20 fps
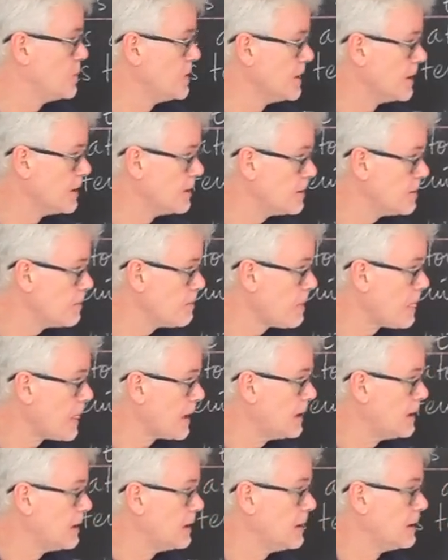Guyane.
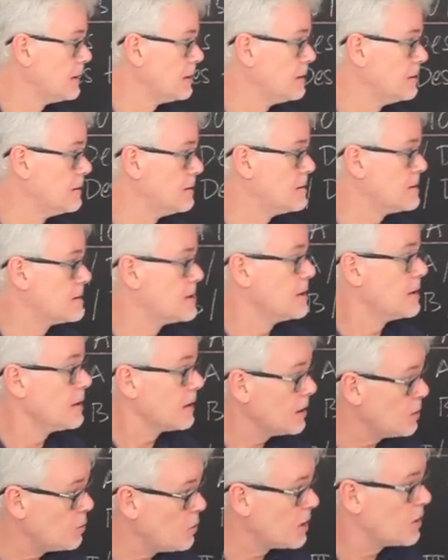Euh, ces
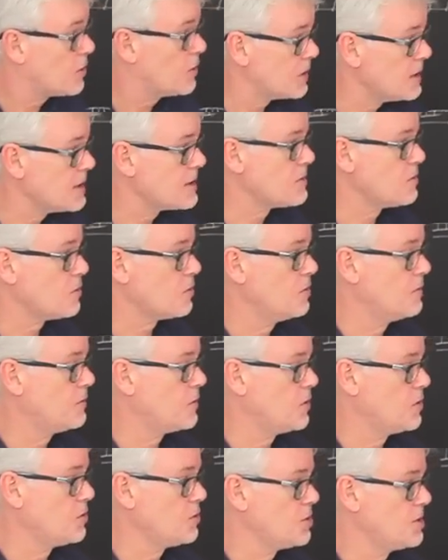territoires connaissent en
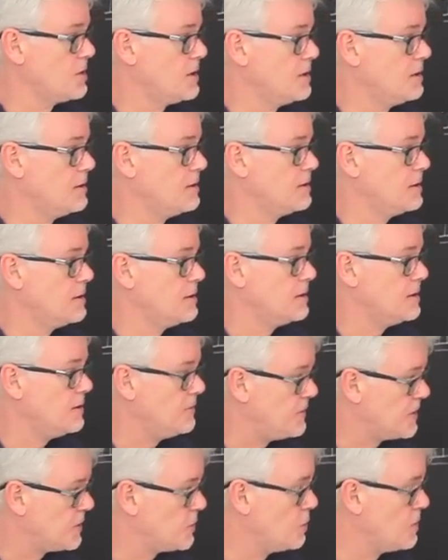revanche des,
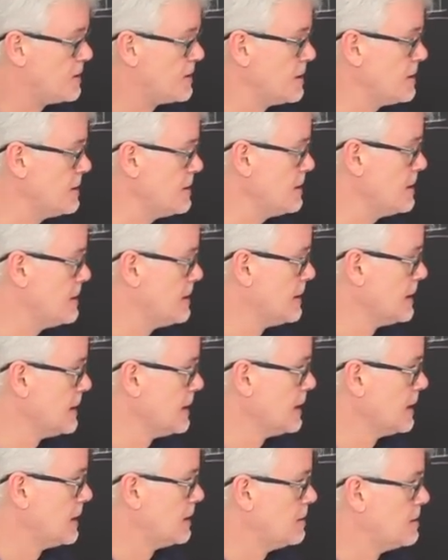difficultés.
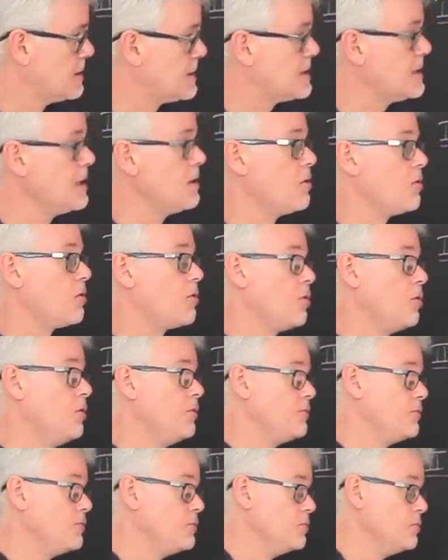Euh, si leur
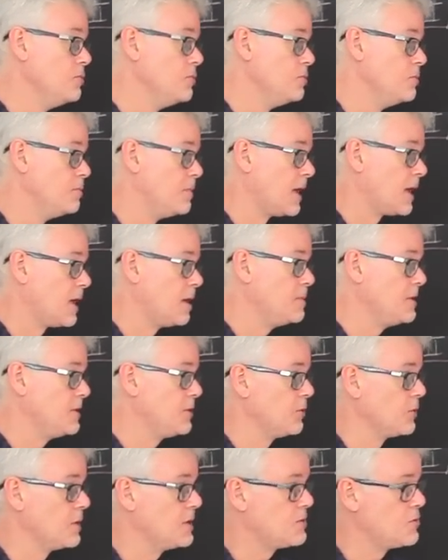revenu par
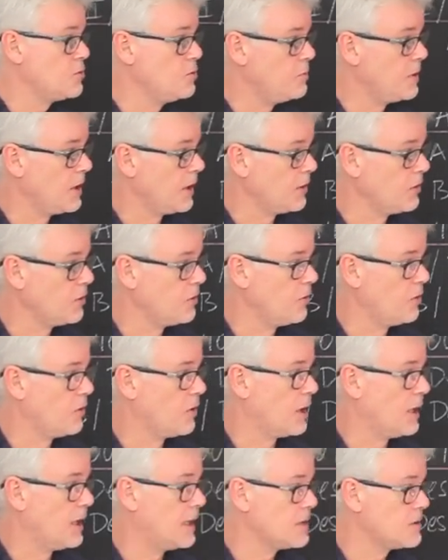habitant est
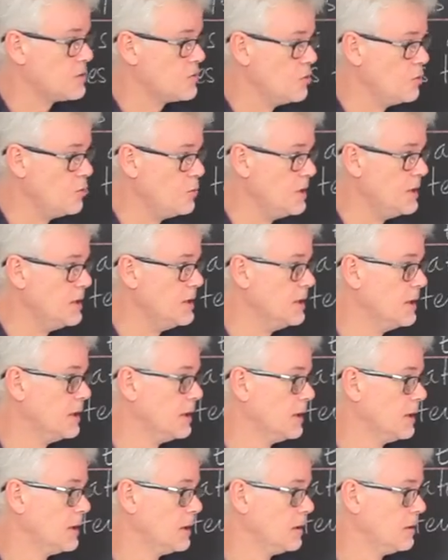supérieur à celui
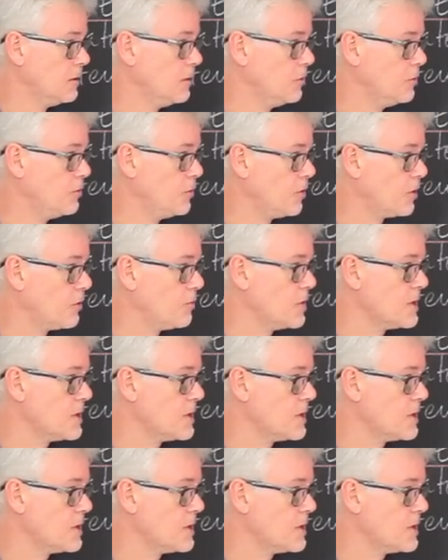euh, de leurs